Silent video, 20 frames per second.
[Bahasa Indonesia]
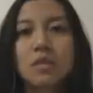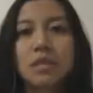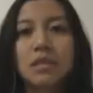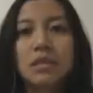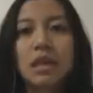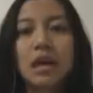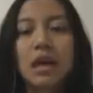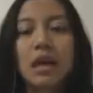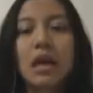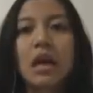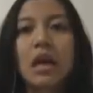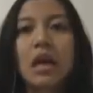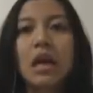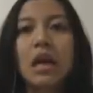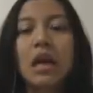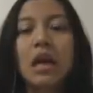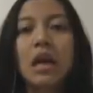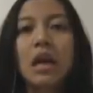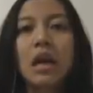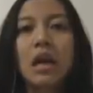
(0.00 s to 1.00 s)
sebesar
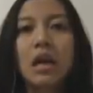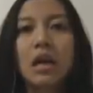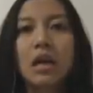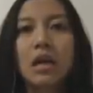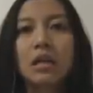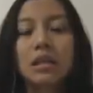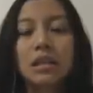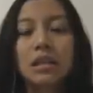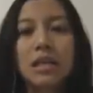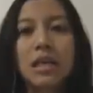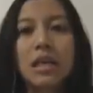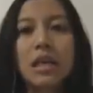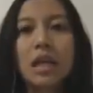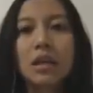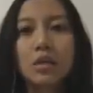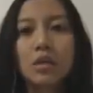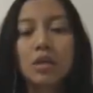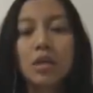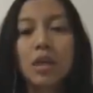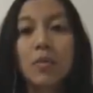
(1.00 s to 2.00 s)
uh,
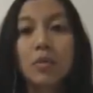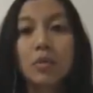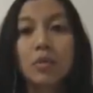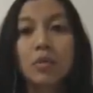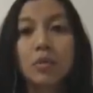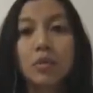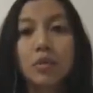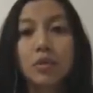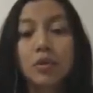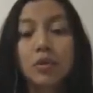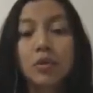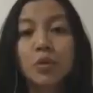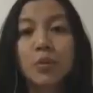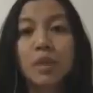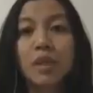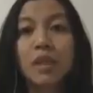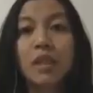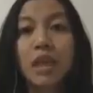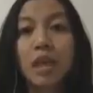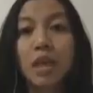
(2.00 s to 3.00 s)
367
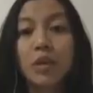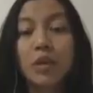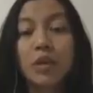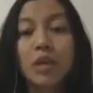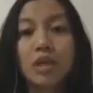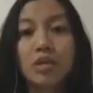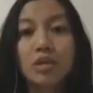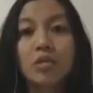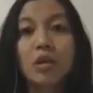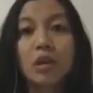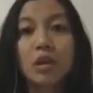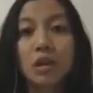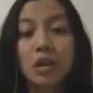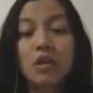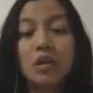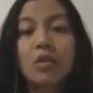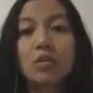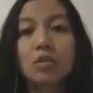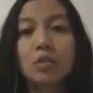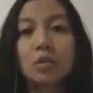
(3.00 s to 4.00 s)
miliar US
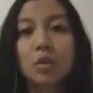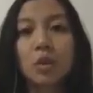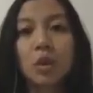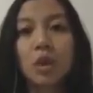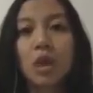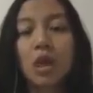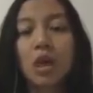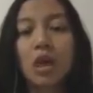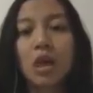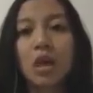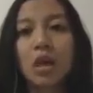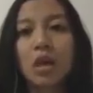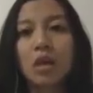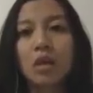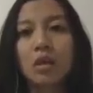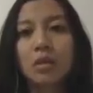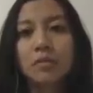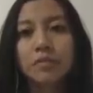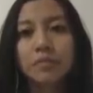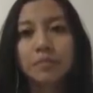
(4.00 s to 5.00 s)
dollar untuk
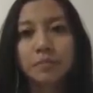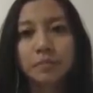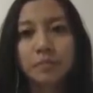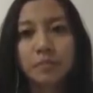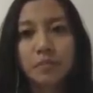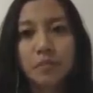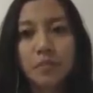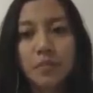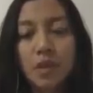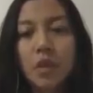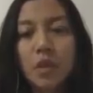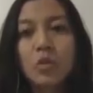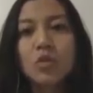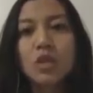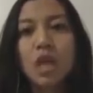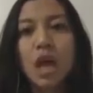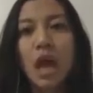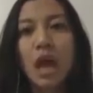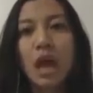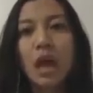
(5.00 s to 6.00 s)
uh,
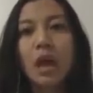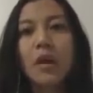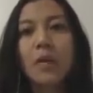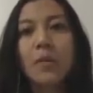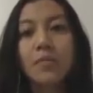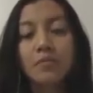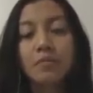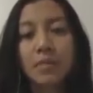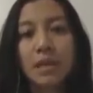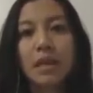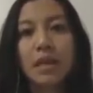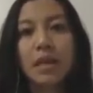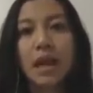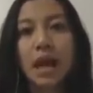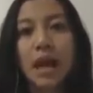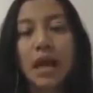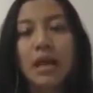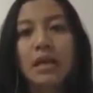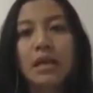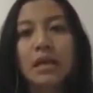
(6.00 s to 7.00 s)
usaha
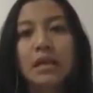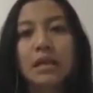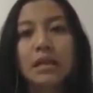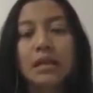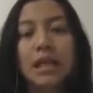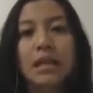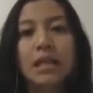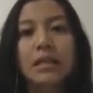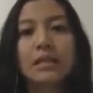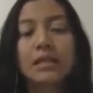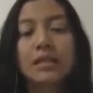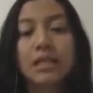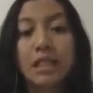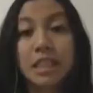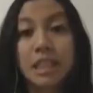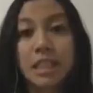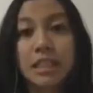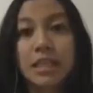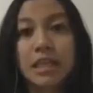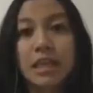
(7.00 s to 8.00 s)
menengah dan
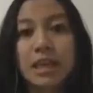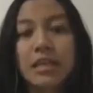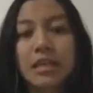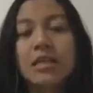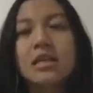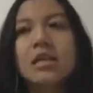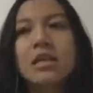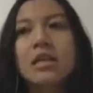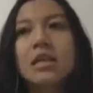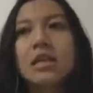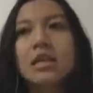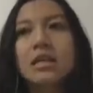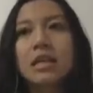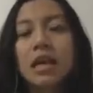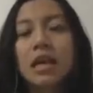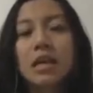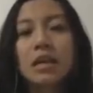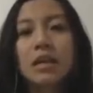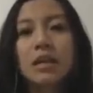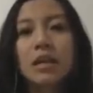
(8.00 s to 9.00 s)
kecil ya.
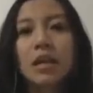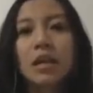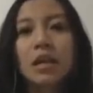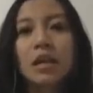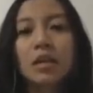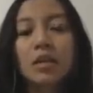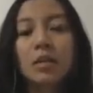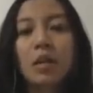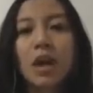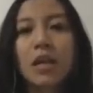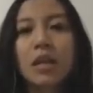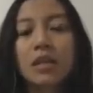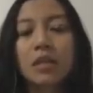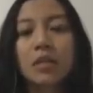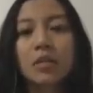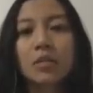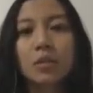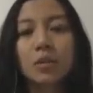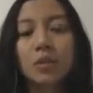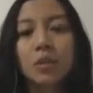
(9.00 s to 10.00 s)
Dan itu
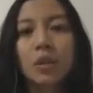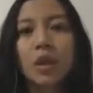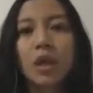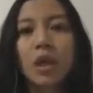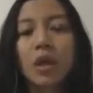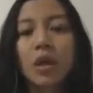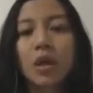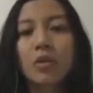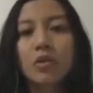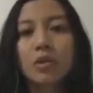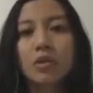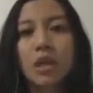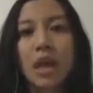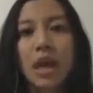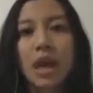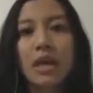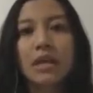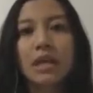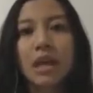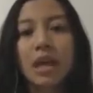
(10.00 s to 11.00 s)
hanya untuk uh,
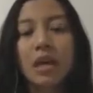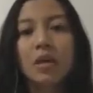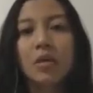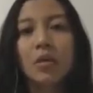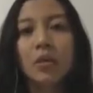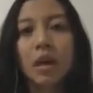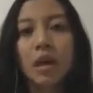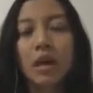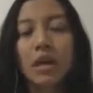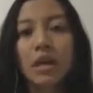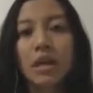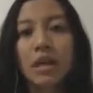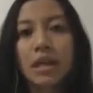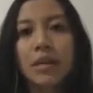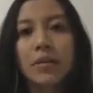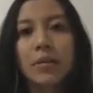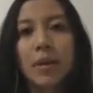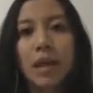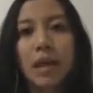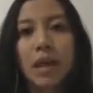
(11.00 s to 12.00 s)
usaha yang kurang
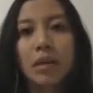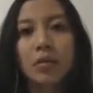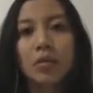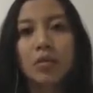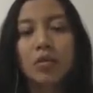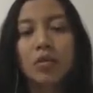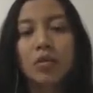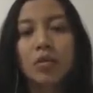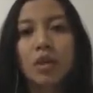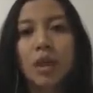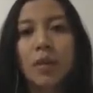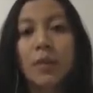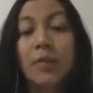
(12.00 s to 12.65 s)
dari 500 uh,